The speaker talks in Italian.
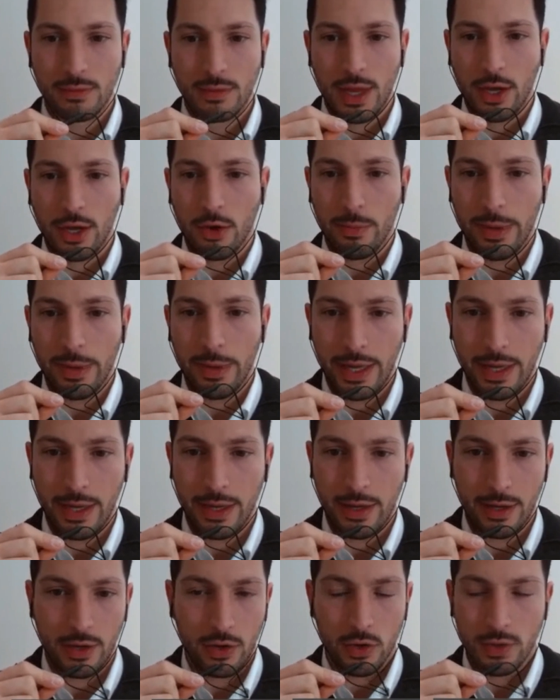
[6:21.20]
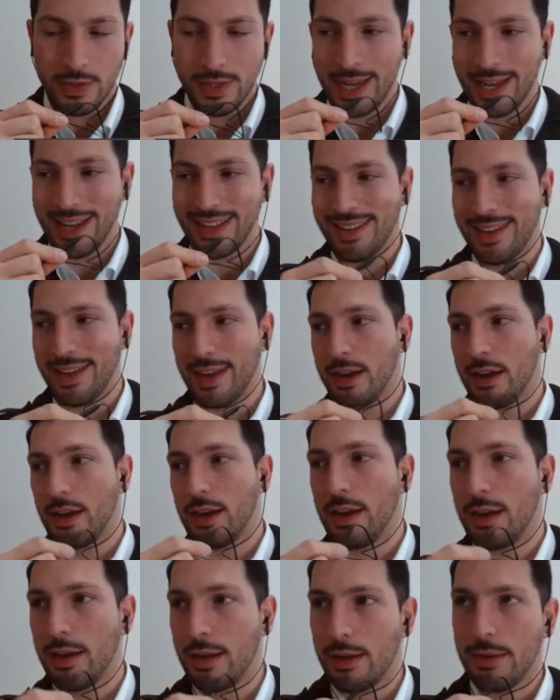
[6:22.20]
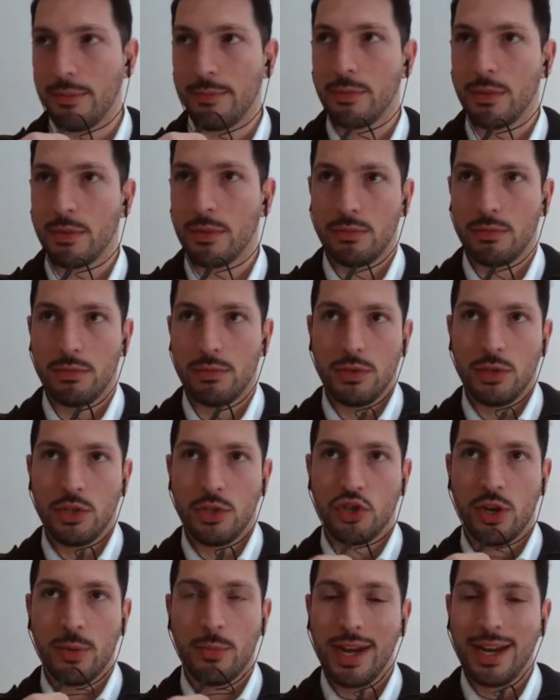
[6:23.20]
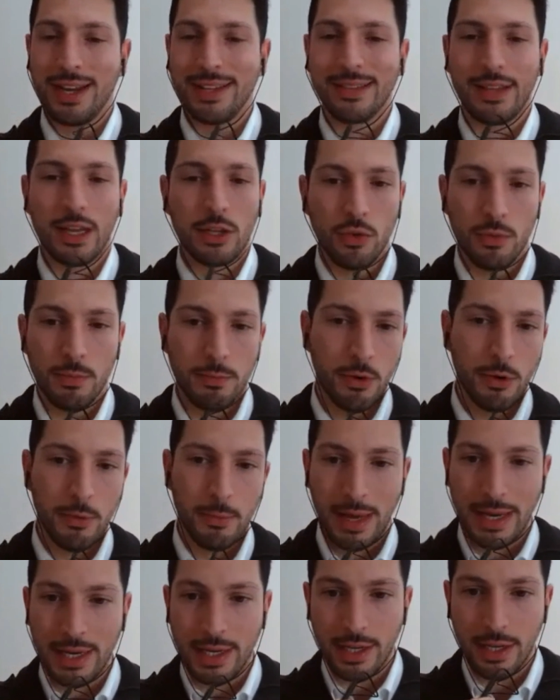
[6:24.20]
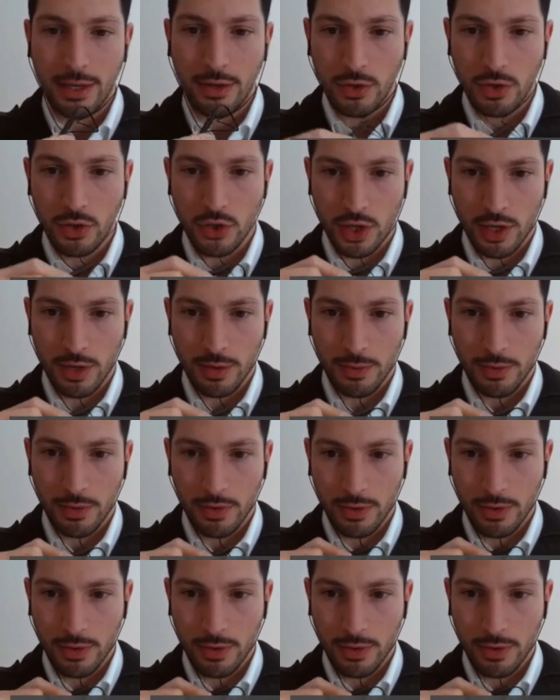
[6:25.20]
E come cos'è che ti era diciamo, era andato un po' malino, diciamo.